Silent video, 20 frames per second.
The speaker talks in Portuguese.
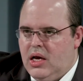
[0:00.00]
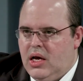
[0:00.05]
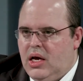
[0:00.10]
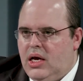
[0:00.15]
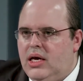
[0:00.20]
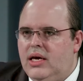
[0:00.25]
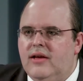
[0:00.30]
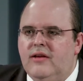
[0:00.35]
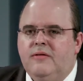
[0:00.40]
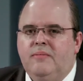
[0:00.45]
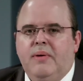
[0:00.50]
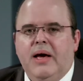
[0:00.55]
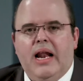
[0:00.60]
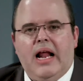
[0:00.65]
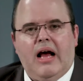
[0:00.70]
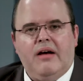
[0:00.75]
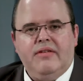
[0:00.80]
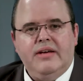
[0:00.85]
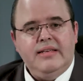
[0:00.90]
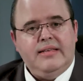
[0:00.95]
E
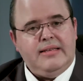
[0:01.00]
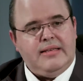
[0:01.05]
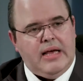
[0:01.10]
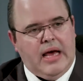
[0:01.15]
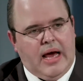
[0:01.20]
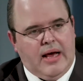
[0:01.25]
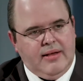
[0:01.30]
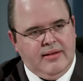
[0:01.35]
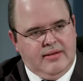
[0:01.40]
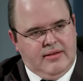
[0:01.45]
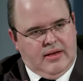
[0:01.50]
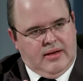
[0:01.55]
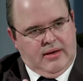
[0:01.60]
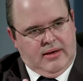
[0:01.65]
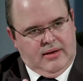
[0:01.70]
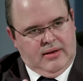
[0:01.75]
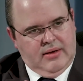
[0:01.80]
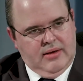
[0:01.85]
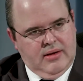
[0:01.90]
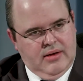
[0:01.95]
esperava e
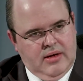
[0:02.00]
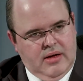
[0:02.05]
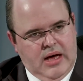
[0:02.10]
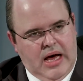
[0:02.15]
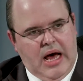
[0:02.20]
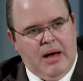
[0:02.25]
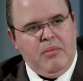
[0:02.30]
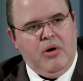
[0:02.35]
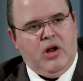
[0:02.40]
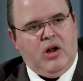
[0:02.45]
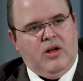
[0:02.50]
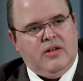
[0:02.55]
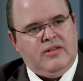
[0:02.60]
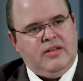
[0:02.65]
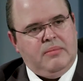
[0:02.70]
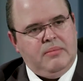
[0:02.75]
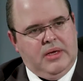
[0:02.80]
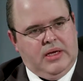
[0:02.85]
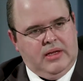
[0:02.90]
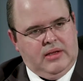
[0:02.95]
César
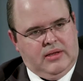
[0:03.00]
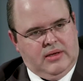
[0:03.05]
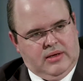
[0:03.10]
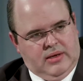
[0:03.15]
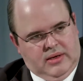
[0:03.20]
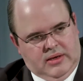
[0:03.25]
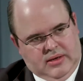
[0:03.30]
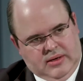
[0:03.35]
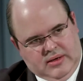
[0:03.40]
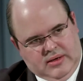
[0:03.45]
amorosamente,